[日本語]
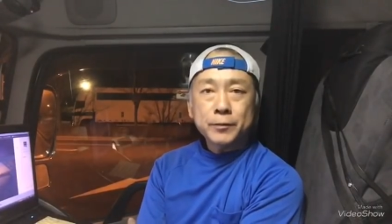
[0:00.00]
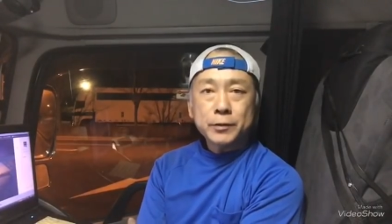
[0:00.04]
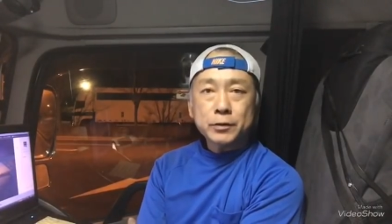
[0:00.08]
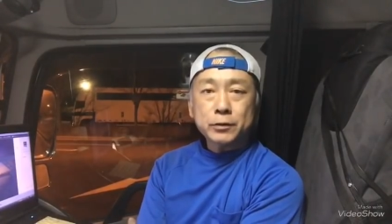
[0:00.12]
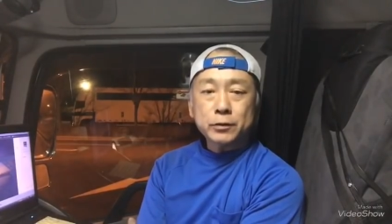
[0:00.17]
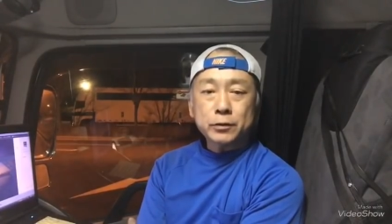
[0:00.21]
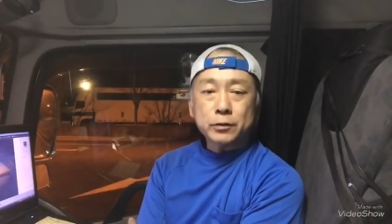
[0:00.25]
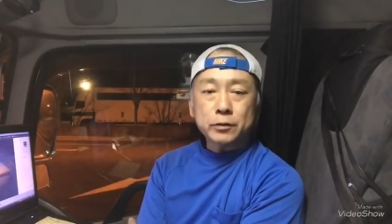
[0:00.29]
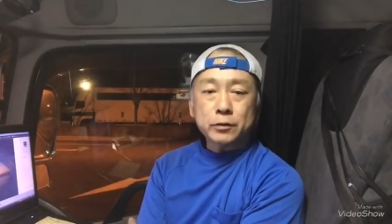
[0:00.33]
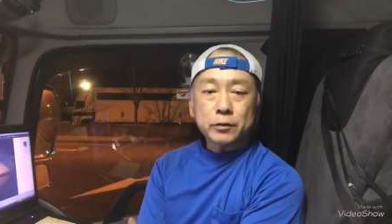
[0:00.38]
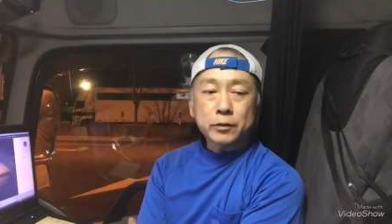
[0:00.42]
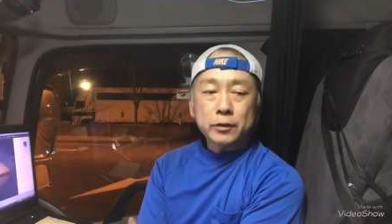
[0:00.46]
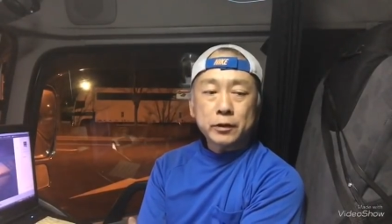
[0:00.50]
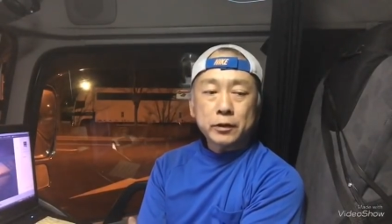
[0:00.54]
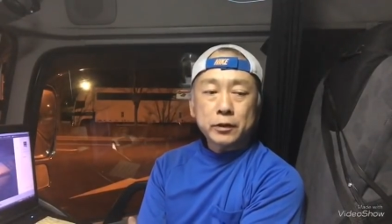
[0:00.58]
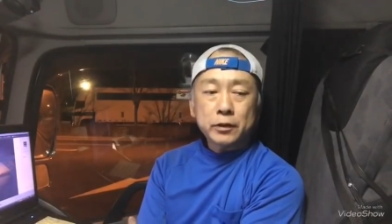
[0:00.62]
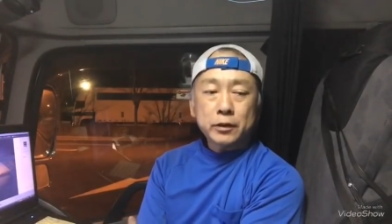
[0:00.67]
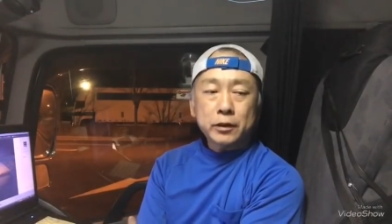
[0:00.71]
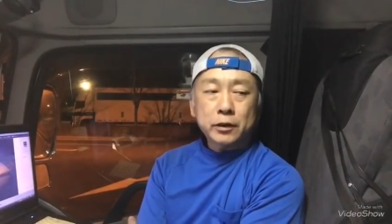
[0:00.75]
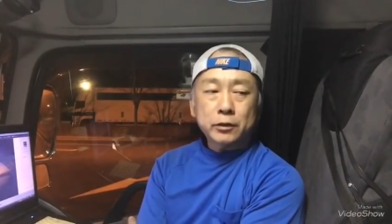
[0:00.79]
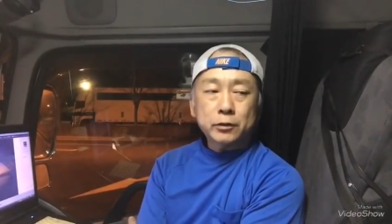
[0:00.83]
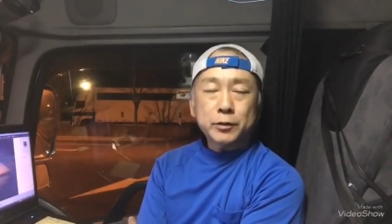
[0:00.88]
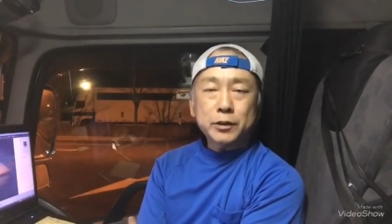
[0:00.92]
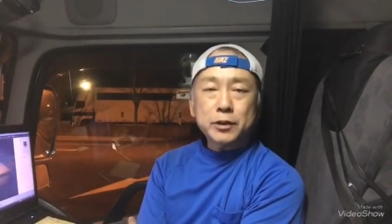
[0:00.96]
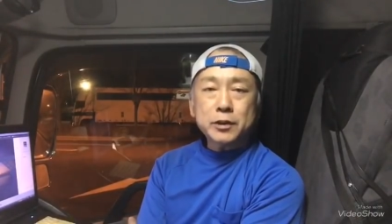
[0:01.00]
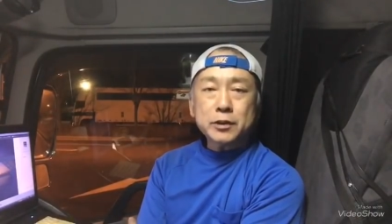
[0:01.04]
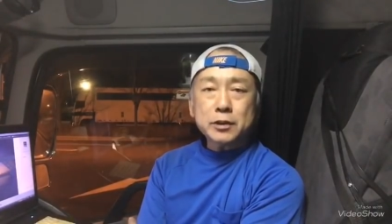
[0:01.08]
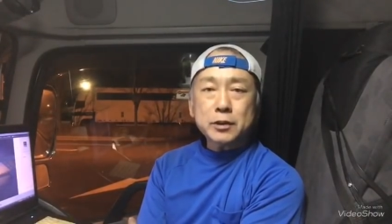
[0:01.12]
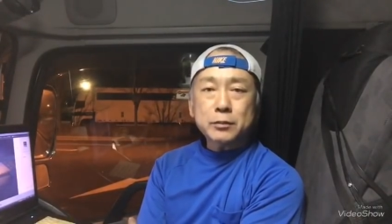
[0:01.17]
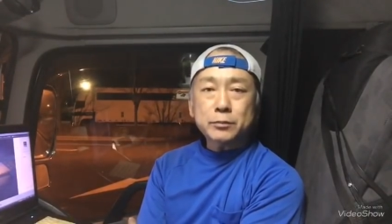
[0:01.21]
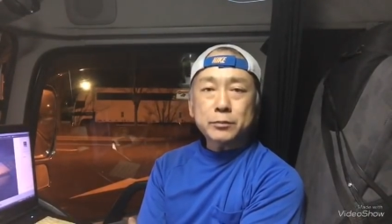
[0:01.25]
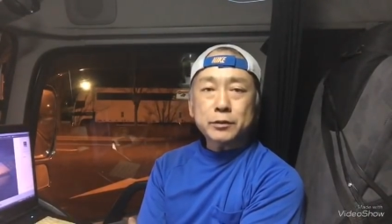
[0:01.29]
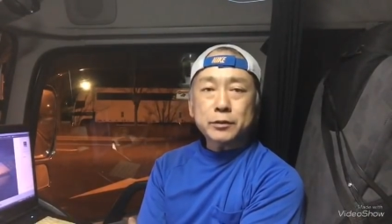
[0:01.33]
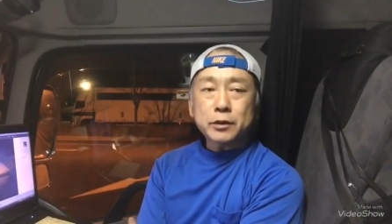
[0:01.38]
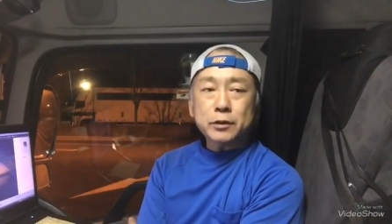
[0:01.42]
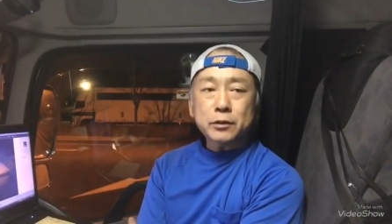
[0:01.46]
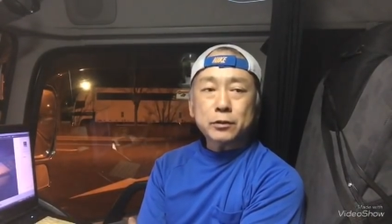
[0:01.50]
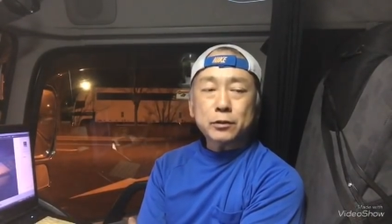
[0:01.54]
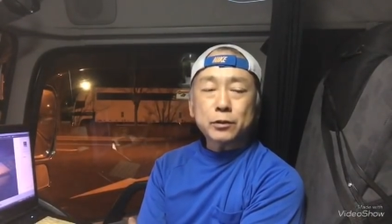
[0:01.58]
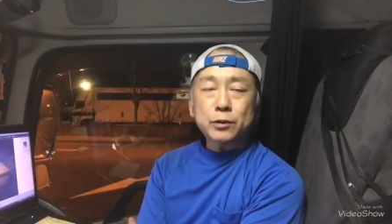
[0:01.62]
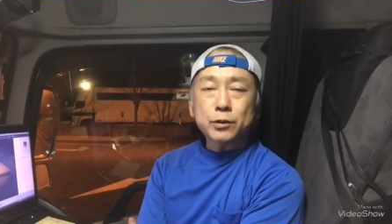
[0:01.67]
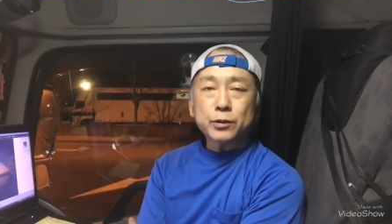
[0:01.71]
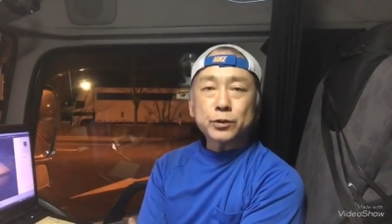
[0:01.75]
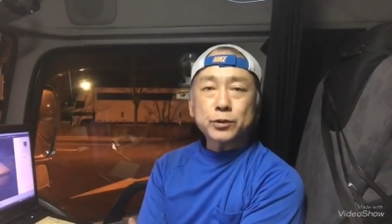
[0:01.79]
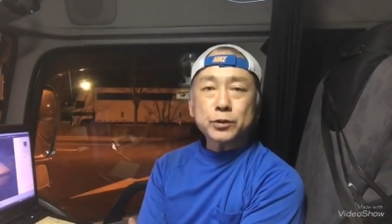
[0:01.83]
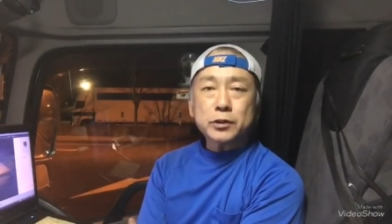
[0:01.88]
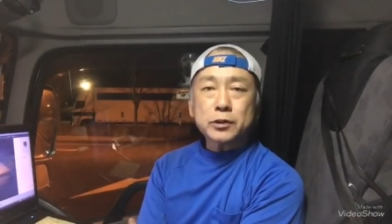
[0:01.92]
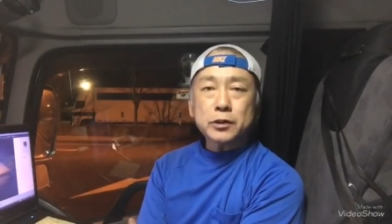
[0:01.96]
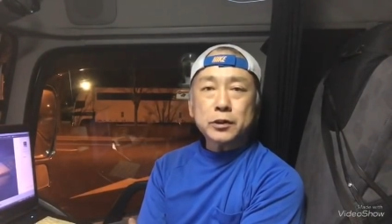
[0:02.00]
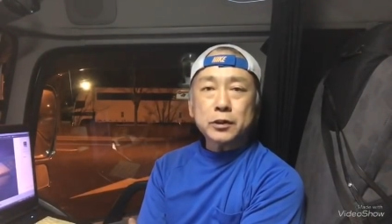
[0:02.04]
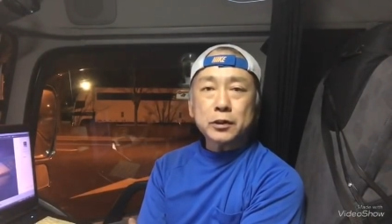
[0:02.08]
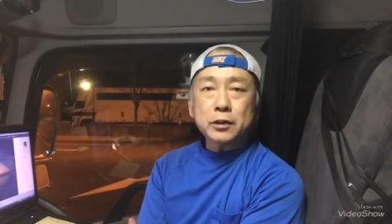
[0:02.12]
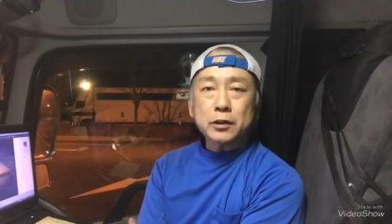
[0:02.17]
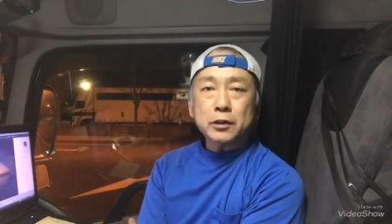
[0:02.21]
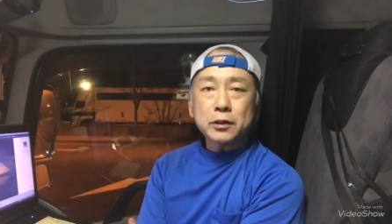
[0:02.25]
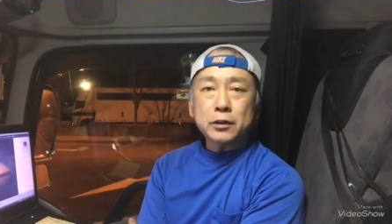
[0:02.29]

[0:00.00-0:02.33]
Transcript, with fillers: ちょっと、あの、皆さんもね、今年